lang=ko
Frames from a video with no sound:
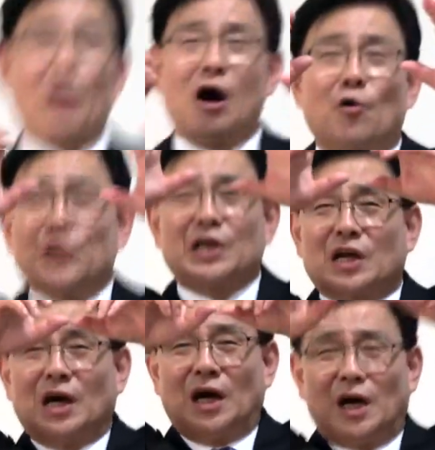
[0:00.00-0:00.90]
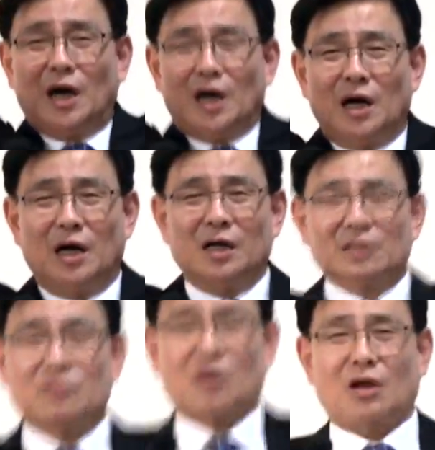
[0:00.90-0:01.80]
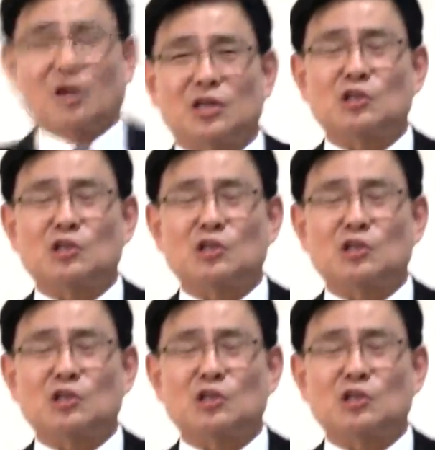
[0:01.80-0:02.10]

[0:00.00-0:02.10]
봐오니까 탁